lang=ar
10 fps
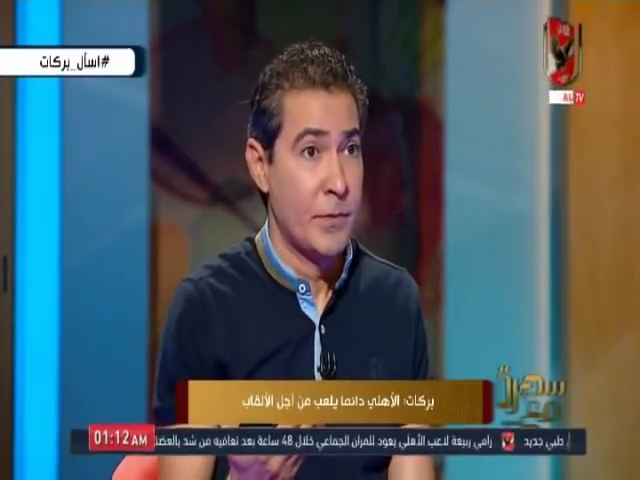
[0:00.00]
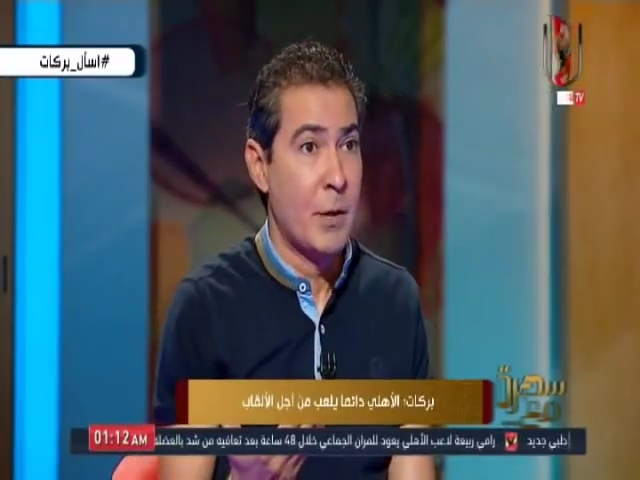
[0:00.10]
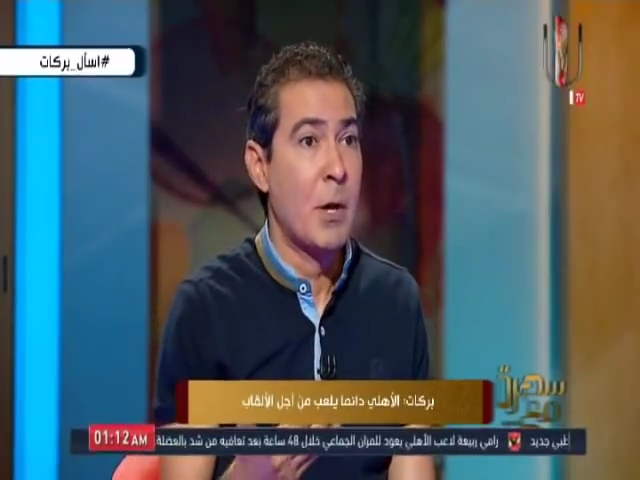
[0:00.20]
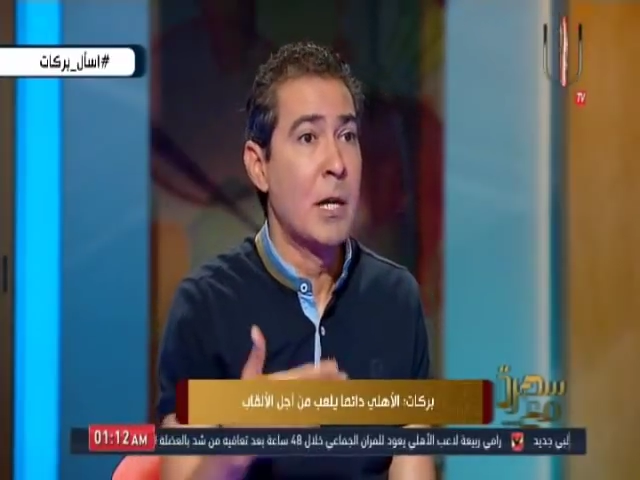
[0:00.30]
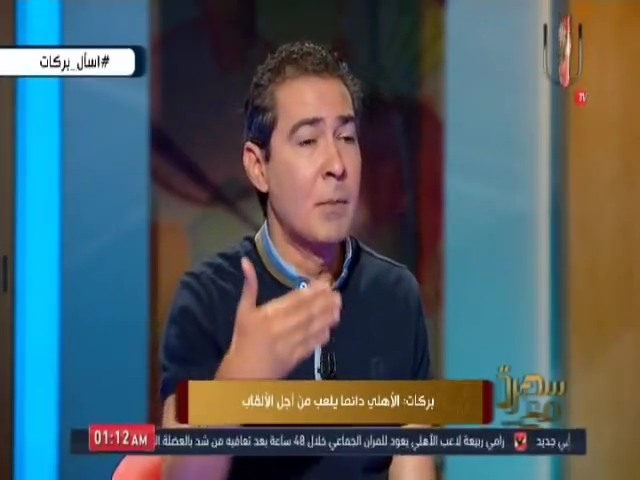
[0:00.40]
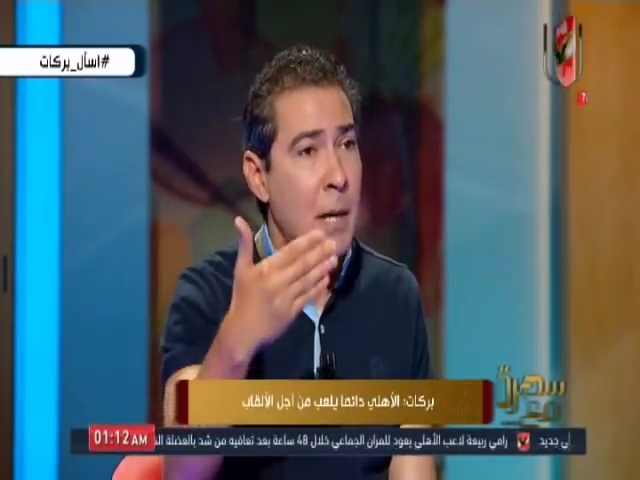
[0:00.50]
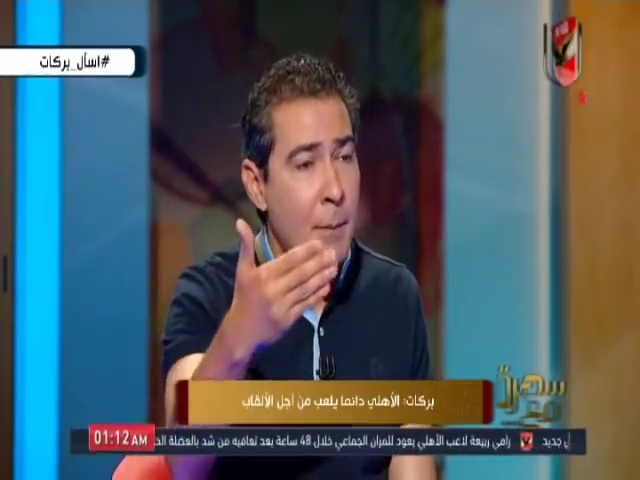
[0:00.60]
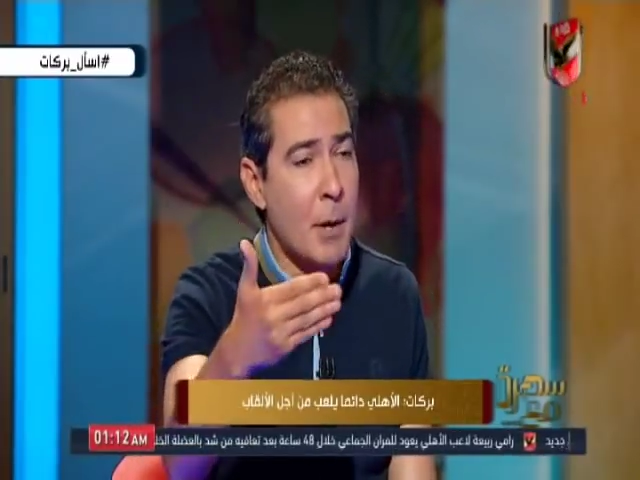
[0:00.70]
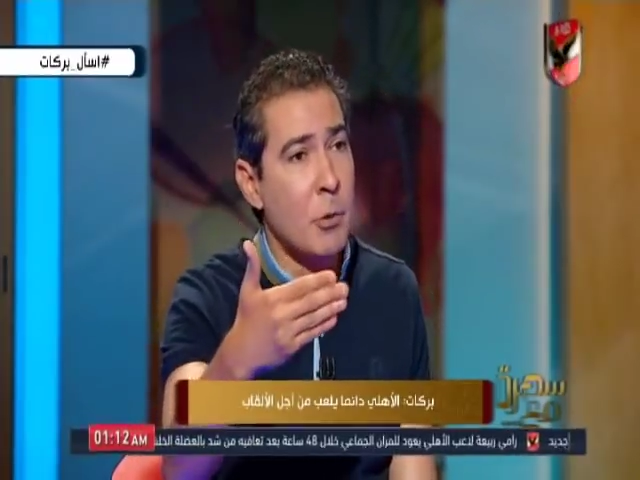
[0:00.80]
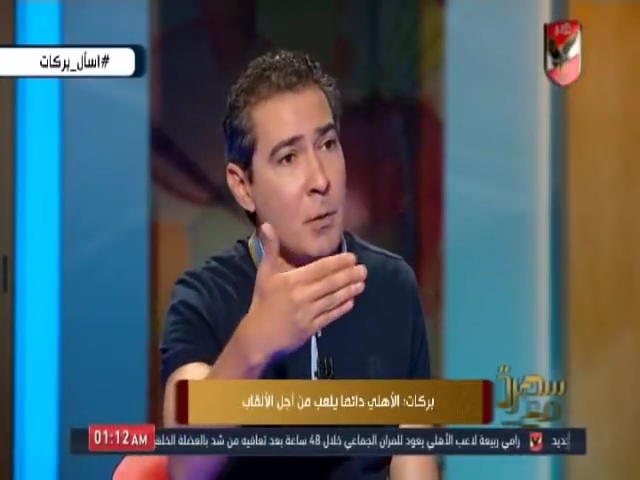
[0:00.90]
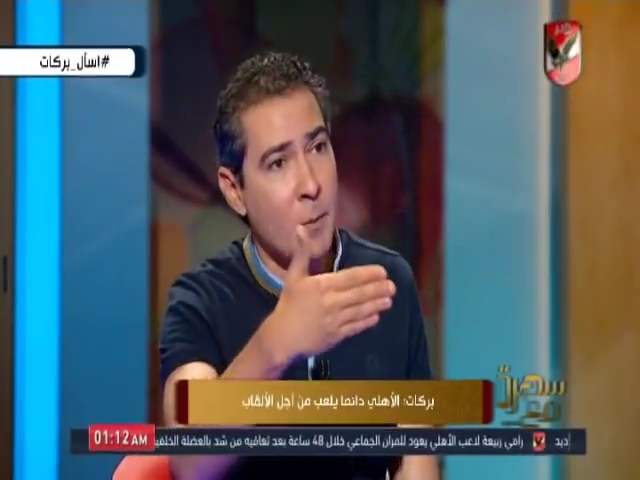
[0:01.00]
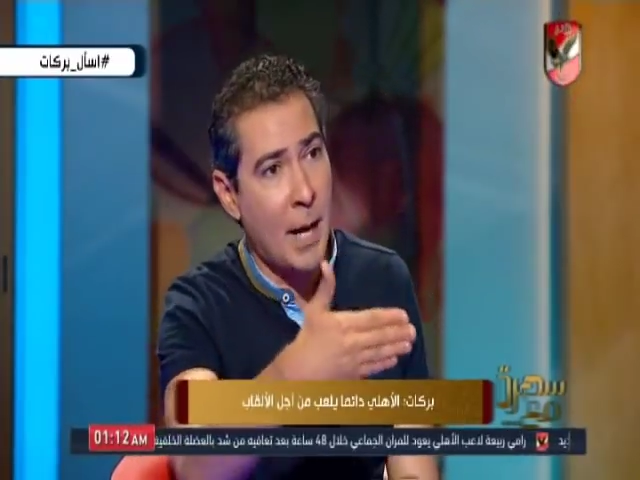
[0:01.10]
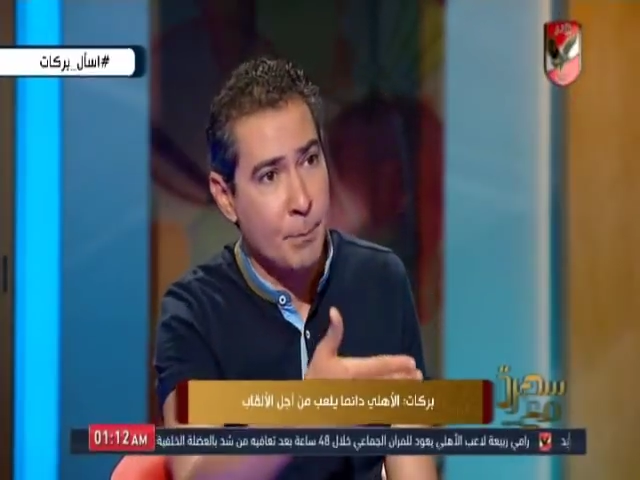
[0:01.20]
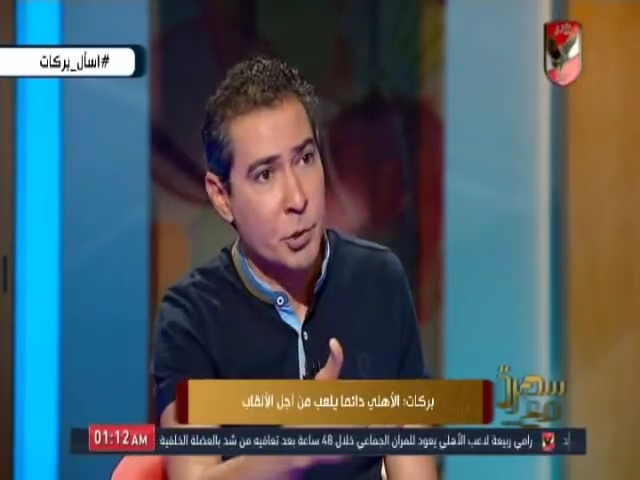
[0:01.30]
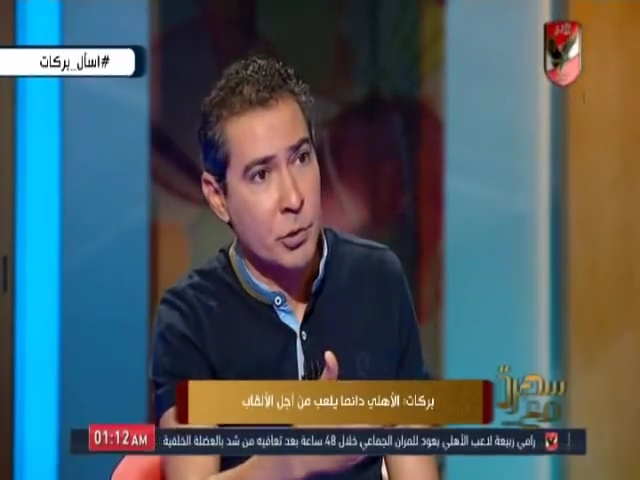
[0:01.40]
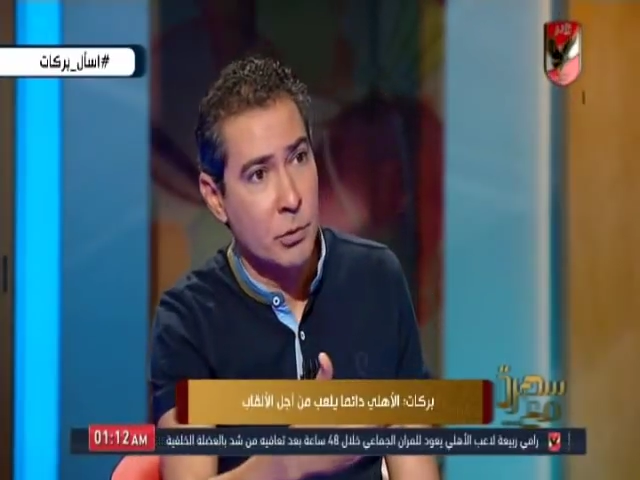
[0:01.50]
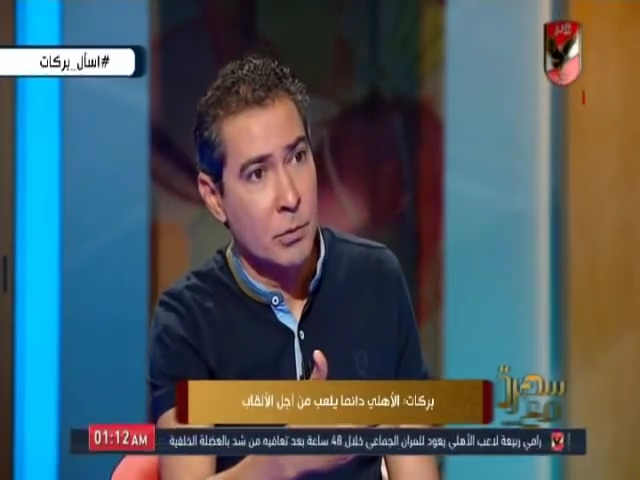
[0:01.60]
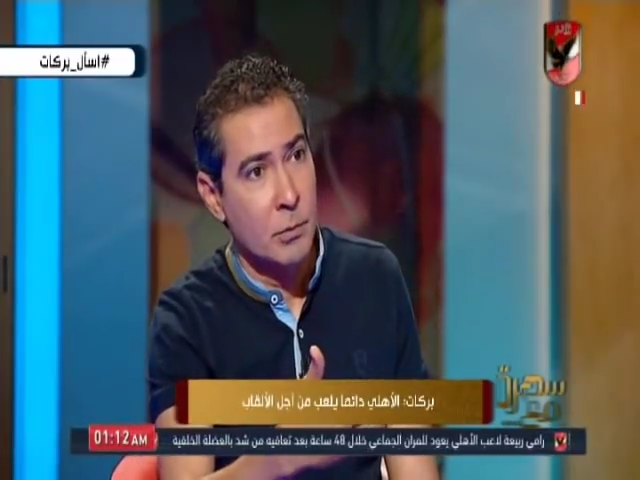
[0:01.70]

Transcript: سواء اللي بيلعب او اللي ما بيلعبش